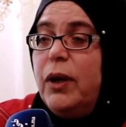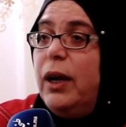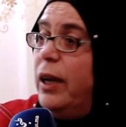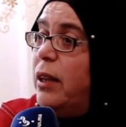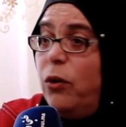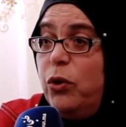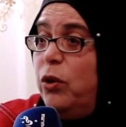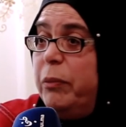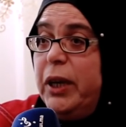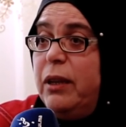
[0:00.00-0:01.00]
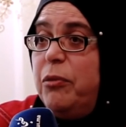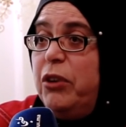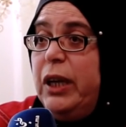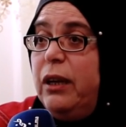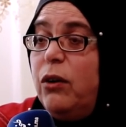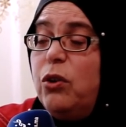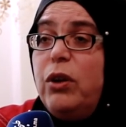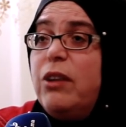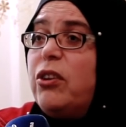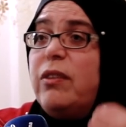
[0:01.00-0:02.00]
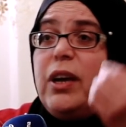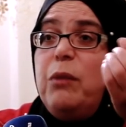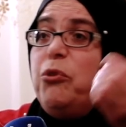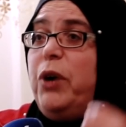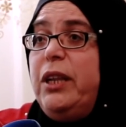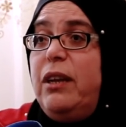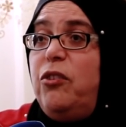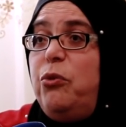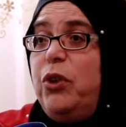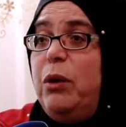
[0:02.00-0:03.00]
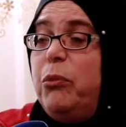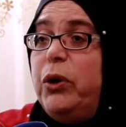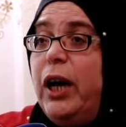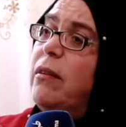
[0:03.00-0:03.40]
هيدا قلت له ما نكذبش عليك قلت له علاش حتى كيمشيو عاد كتجيو تعلمونا